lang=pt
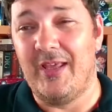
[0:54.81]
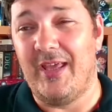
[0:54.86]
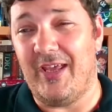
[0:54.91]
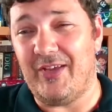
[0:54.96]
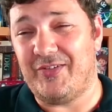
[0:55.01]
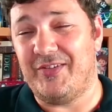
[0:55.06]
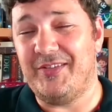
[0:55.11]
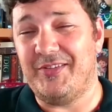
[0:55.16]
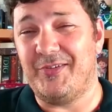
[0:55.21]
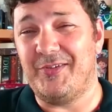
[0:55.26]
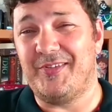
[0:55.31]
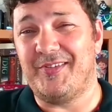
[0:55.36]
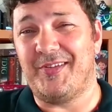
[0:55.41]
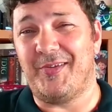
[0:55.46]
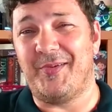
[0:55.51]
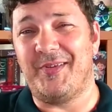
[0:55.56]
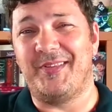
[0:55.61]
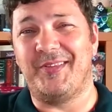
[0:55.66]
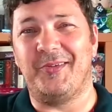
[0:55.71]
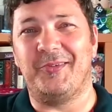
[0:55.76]
Esta
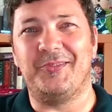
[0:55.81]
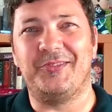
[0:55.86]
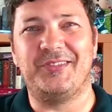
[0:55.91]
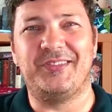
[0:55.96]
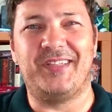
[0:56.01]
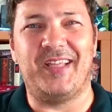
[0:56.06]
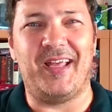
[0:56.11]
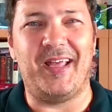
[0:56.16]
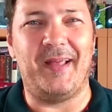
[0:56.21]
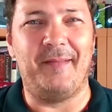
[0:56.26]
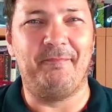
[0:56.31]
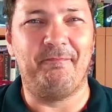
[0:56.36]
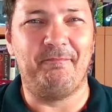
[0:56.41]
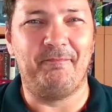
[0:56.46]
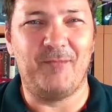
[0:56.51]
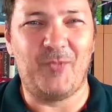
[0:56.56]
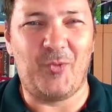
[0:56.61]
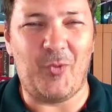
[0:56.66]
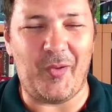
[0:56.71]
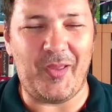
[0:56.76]
introdução então está está
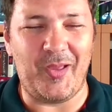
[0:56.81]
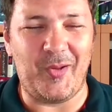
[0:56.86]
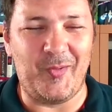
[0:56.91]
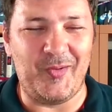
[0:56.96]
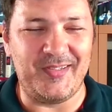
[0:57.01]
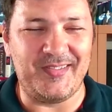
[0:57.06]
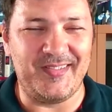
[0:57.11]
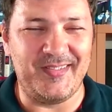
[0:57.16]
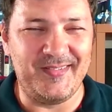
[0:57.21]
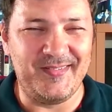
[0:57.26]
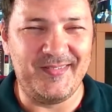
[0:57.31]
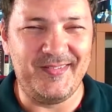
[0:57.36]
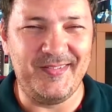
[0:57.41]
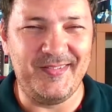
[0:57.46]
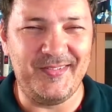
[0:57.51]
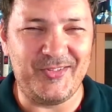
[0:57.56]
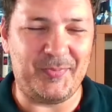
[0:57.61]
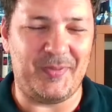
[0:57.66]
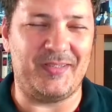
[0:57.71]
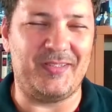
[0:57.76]
qualquer coisa de
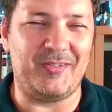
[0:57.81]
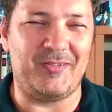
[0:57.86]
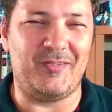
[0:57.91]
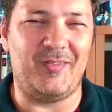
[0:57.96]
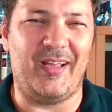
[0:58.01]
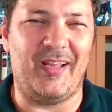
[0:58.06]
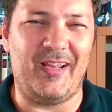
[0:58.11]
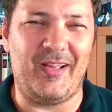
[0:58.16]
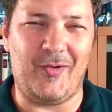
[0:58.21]
espetacular.